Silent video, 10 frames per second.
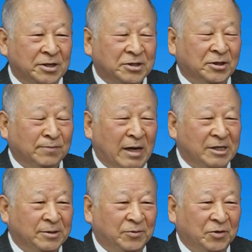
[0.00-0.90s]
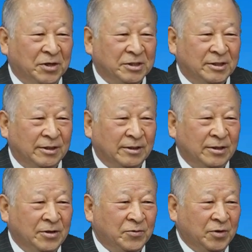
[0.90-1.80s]
성 말씀을 통해서는
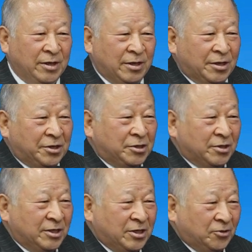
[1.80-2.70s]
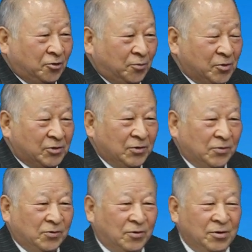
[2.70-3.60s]
우리 전생도 볼 수
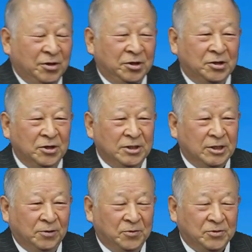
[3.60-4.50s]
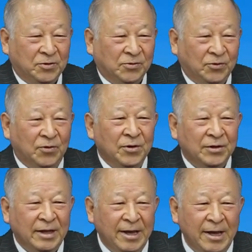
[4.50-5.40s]
있고 현세도 볼 수 있고 또
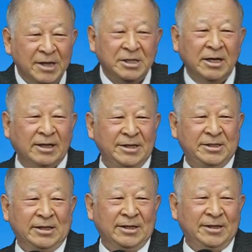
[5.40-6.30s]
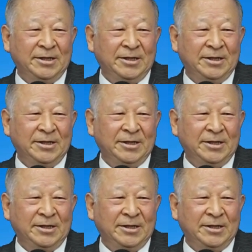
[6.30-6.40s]
내세까지